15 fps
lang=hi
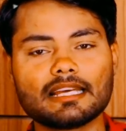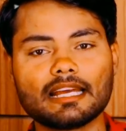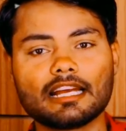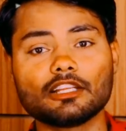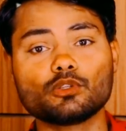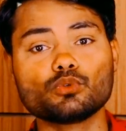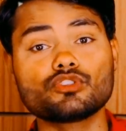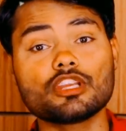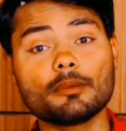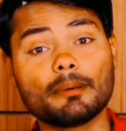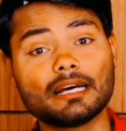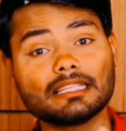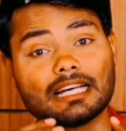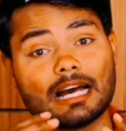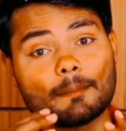जाएगा दूसरी
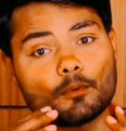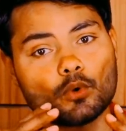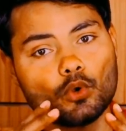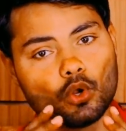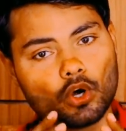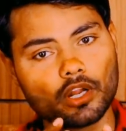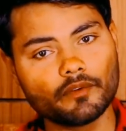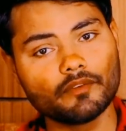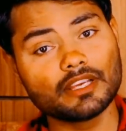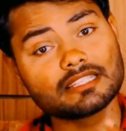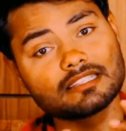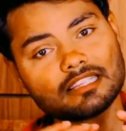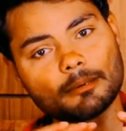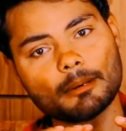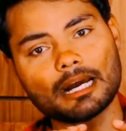बात आपको नॉन
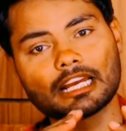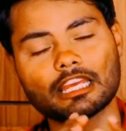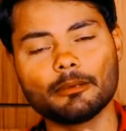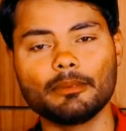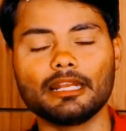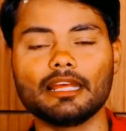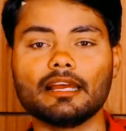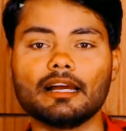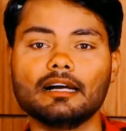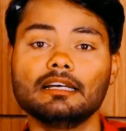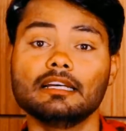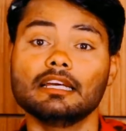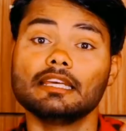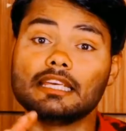वेज दबा के मिलेगा